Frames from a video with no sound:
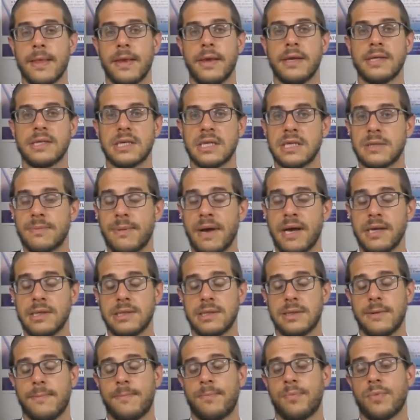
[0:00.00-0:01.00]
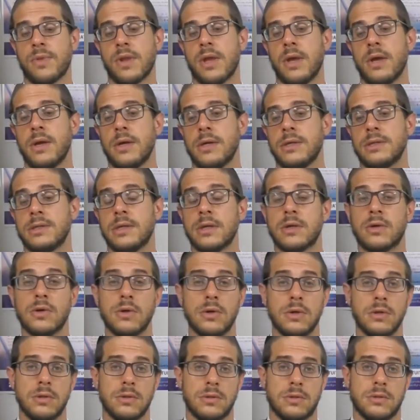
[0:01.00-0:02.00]
Et ce qui se passe, c'est
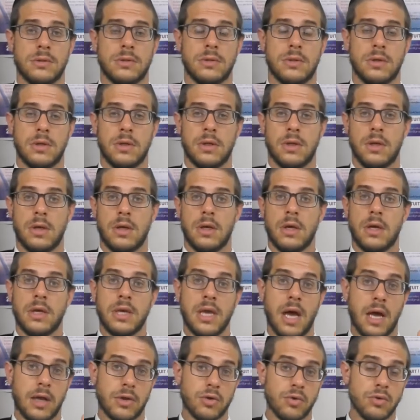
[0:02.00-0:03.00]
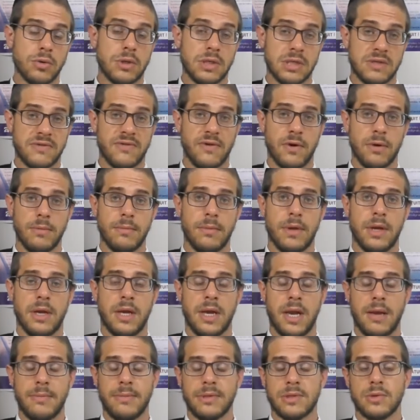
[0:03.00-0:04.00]
que il y a un trou qui se forme
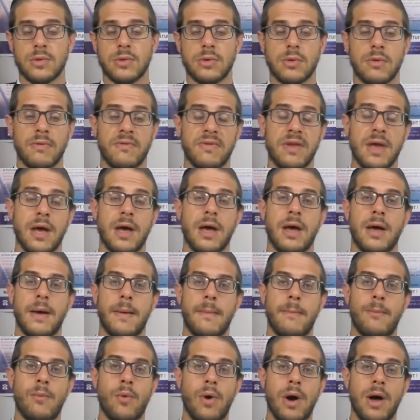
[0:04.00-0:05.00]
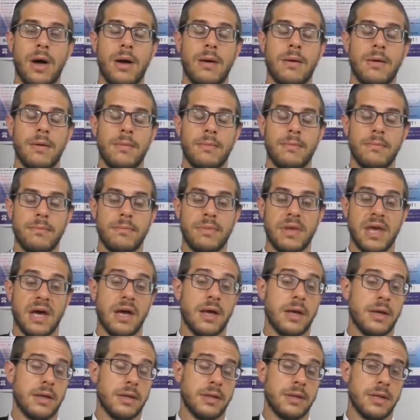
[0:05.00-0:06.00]
et la maison devient moins
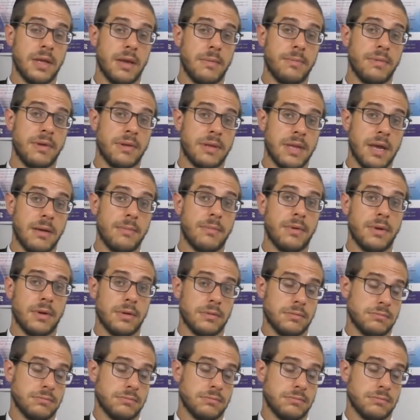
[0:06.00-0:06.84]
bien habitable.